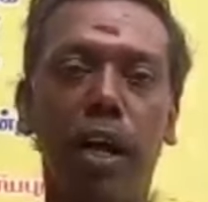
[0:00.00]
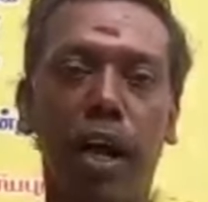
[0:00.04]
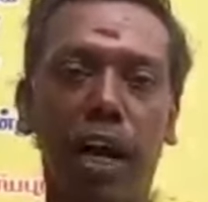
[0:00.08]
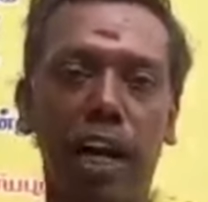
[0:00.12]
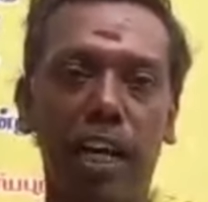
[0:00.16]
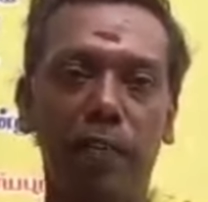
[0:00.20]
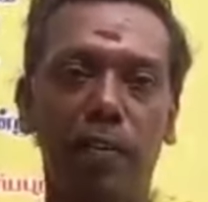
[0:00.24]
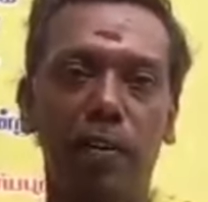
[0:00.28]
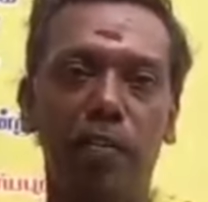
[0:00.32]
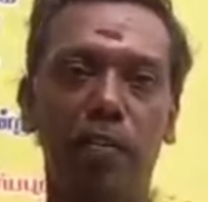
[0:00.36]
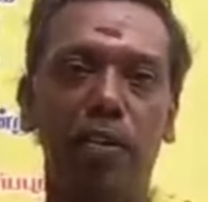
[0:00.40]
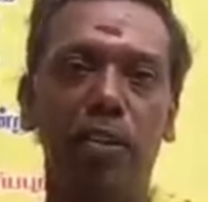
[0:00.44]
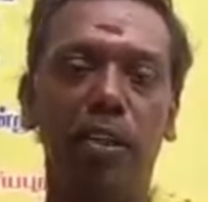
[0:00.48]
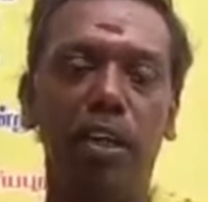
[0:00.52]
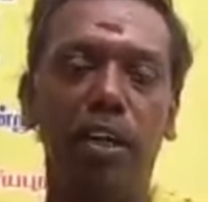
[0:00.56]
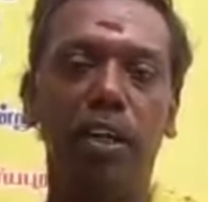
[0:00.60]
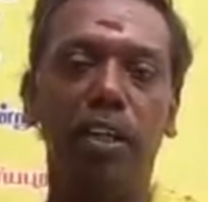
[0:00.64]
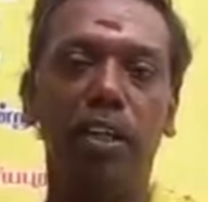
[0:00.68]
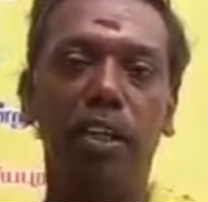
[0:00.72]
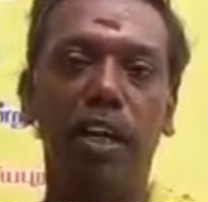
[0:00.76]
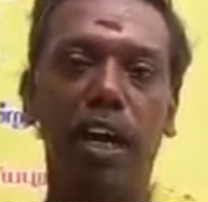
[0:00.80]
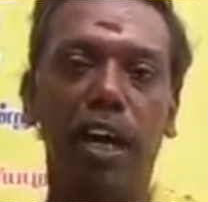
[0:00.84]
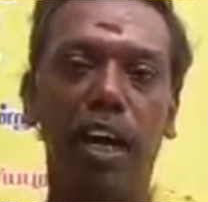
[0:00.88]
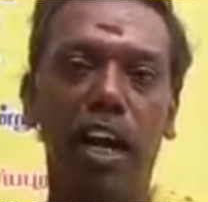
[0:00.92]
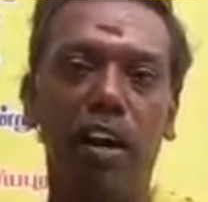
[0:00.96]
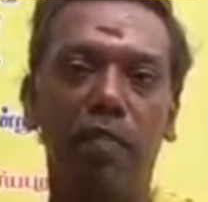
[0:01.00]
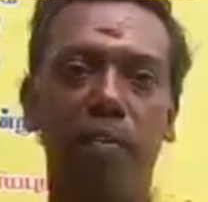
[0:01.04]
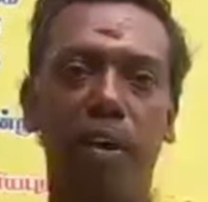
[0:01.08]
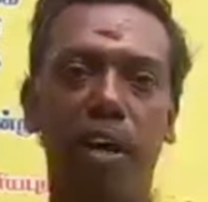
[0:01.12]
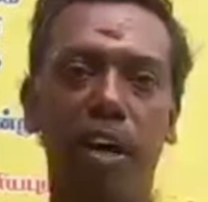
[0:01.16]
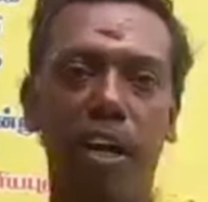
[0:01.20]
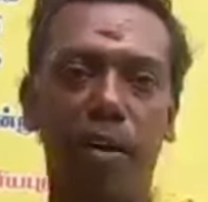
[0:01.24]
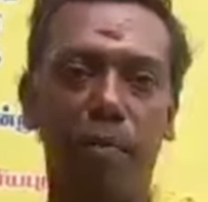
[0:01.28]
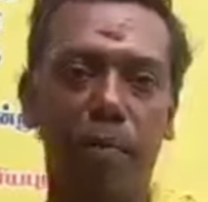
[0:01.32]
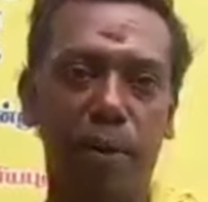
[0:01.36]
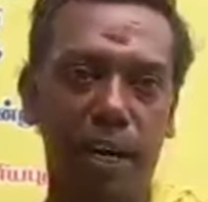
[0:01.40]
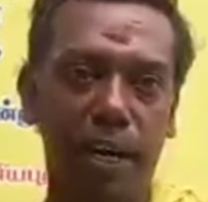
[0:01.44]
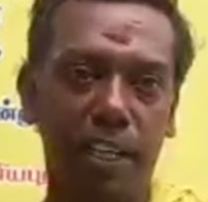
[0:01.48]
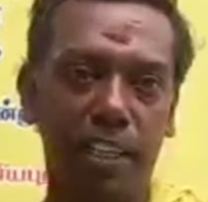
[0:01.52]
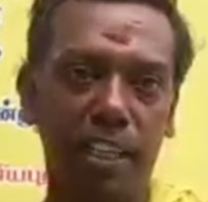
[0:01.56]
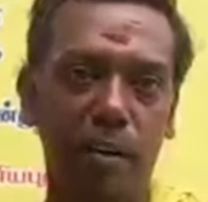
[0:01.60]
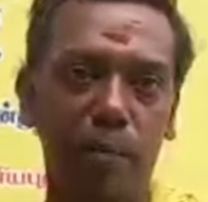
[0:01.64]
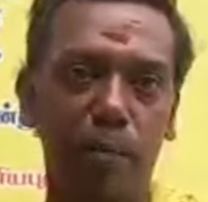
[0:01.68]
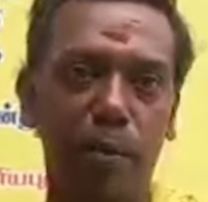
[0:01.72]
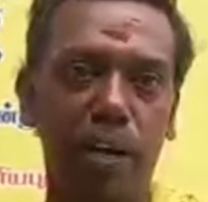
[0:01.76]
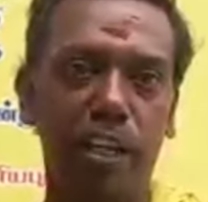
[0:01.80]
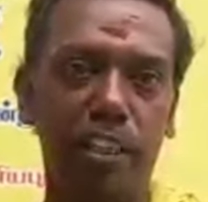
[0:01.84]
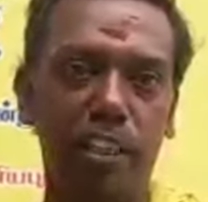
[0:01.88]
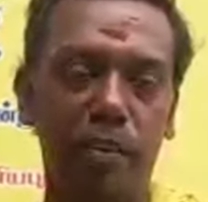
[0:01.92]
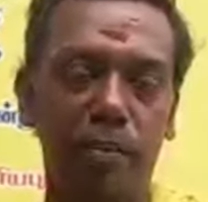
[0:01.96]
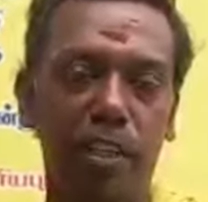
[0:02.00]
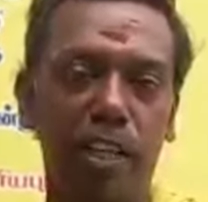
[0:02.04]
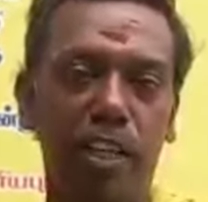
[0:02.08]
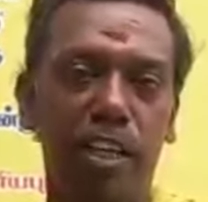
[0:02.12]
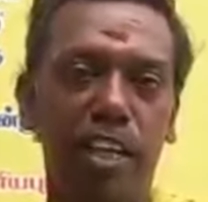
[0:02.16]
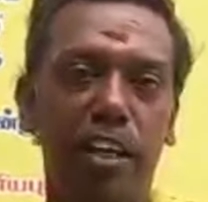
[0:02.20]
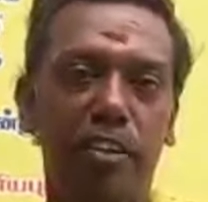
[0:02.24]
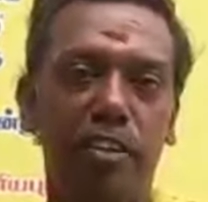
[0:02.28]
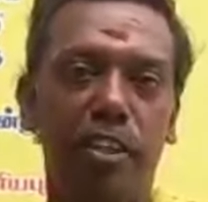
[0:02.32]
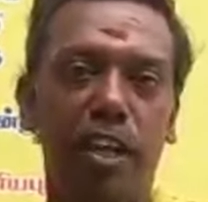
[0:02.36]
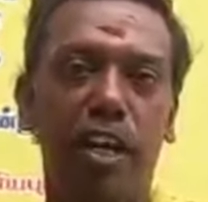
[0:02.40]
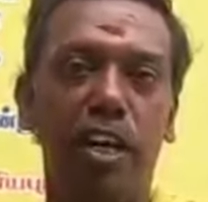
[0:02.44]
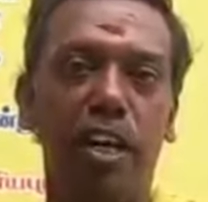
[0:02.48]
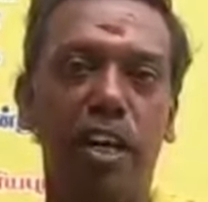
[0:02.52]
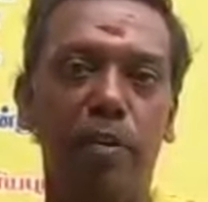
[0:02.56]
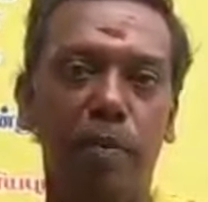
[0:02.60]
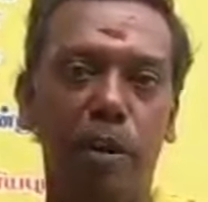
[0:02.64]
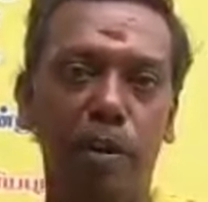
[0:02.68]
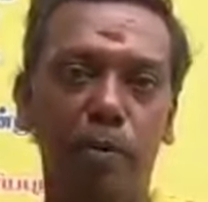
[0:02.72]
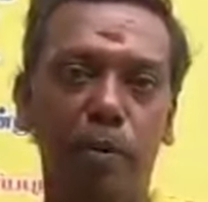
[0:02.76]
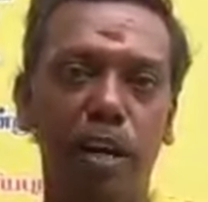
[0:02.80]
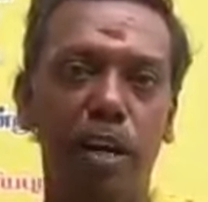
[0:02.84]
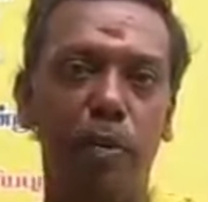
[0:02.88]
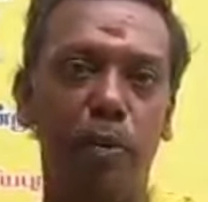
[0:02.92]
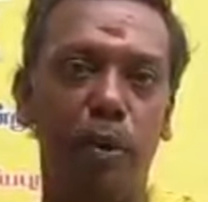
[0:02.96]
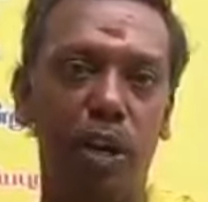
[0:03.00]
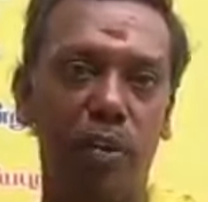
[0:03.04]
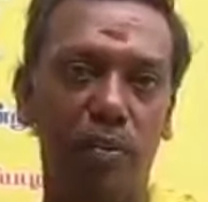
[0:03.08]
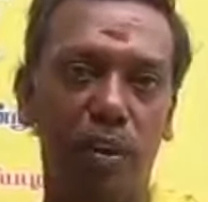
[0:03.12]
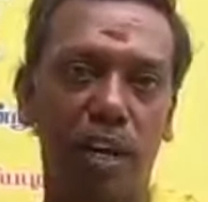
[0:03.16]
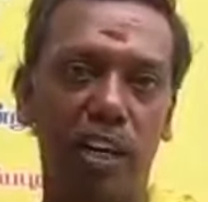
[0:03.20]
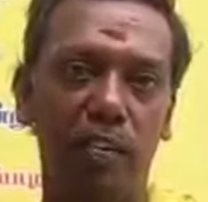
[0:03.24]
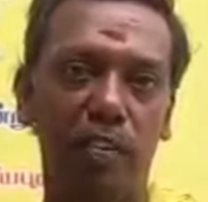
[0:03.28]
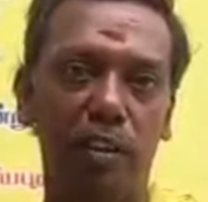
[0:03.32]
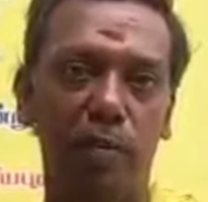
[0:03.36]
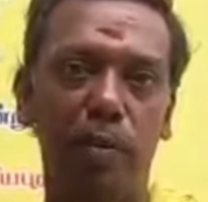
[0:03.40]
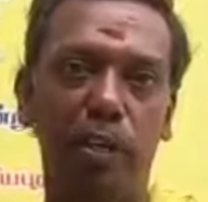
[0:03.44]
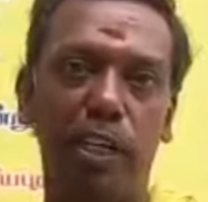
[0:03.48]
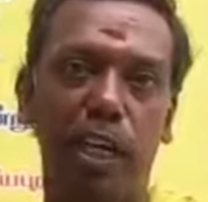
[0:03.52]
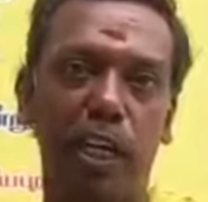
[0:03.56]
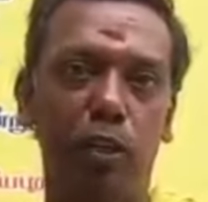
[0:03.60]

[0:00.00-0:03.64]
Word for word: அனைவரும் வந்திருந்து எல்லாம் வல்ல வரகதாம்பிகை சமய எதிராசரன் பெருமாள் உங்களை வேண்டி விரும்பி